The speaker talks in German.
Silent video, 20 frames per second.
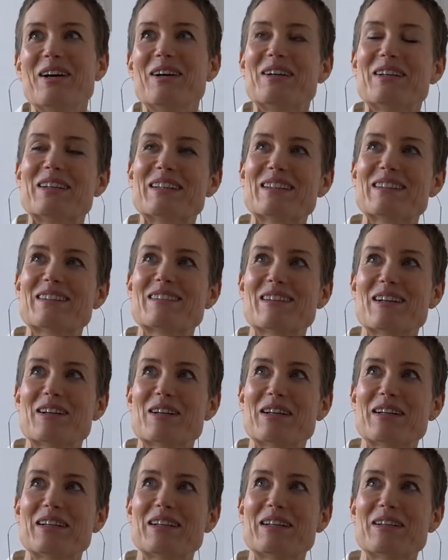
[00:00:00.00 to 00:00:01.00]
Und
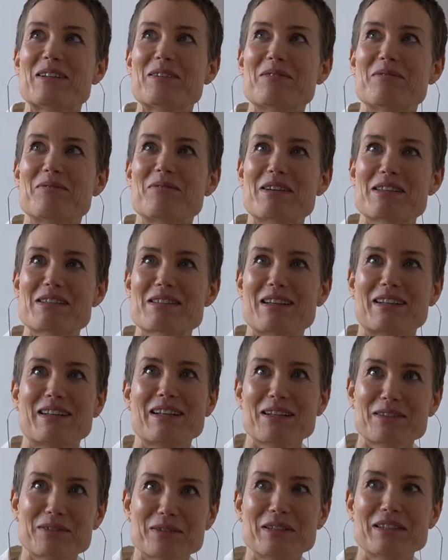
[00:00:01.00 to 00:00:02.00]
äh, äh, was dann
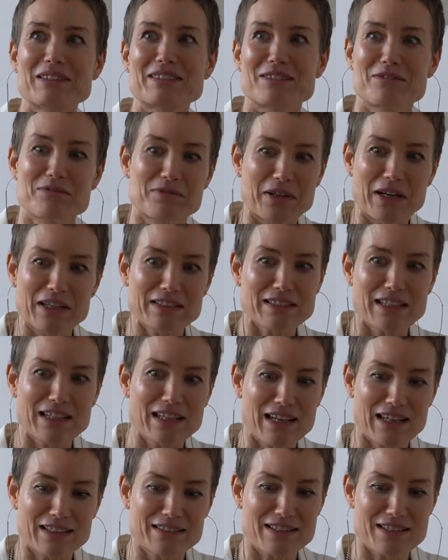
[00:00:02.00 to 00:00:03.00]
natürlich den
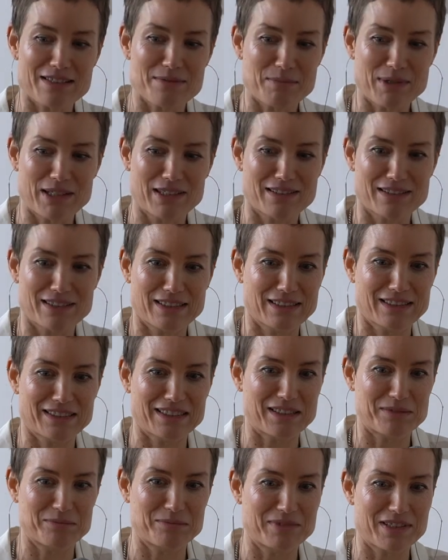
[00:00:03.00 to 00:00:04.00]
Vorteil hat, dass man
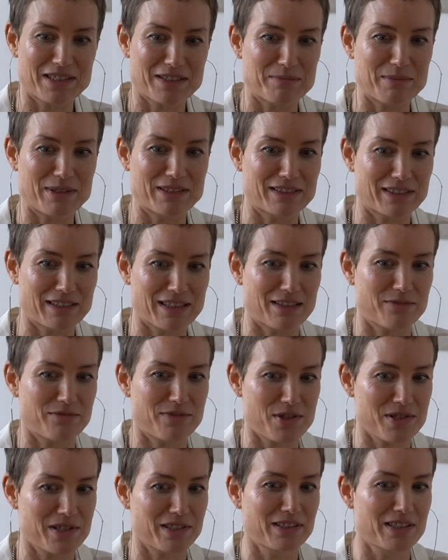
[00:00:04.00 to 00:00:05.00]
sich, ähm, dass man sich an
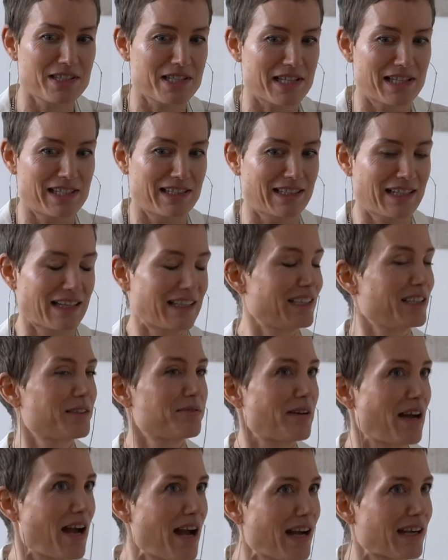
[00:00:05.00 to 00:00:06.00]
verschiedenen Stellen gar nicht
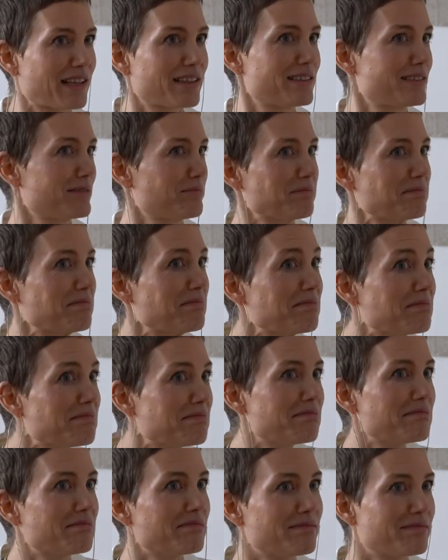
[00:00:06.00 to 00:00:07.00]
fragt,
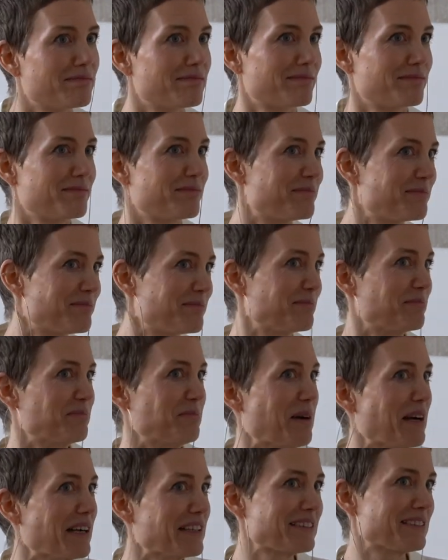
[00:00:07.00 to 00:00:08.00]

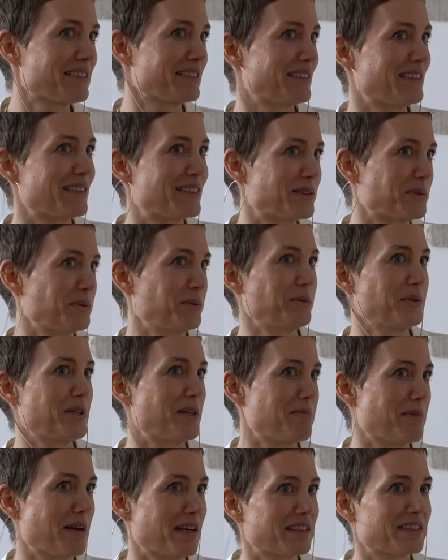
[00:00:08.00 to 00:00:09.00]
mache ich das jetzt so
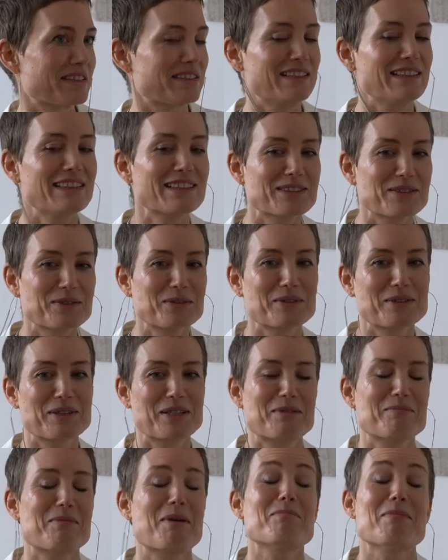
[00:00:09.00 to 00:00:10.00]
oder mache ich es nicht so,
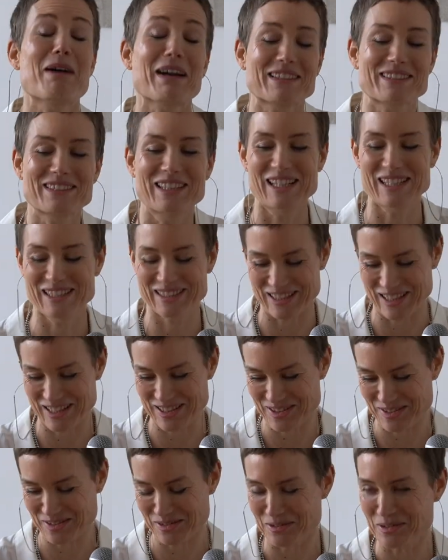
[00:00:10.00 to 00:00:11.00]
sondern man macht es halt
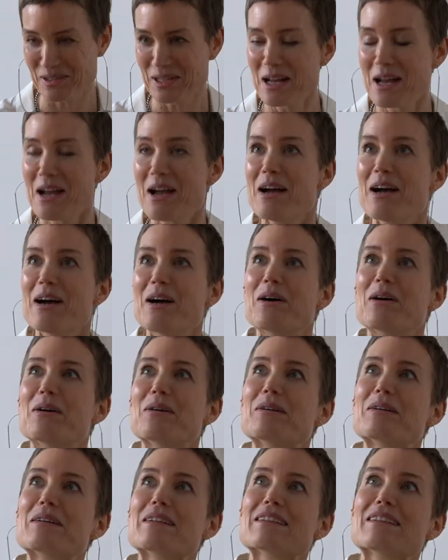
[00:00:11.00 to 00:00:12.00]
dann mhm.
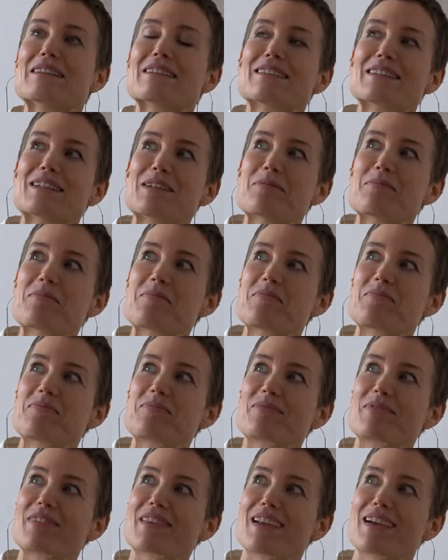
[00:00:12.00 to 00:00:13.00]
so. Und
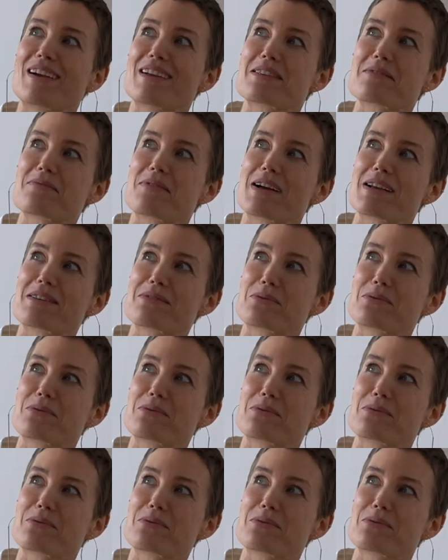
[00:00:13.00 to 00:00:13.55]
ähm, es war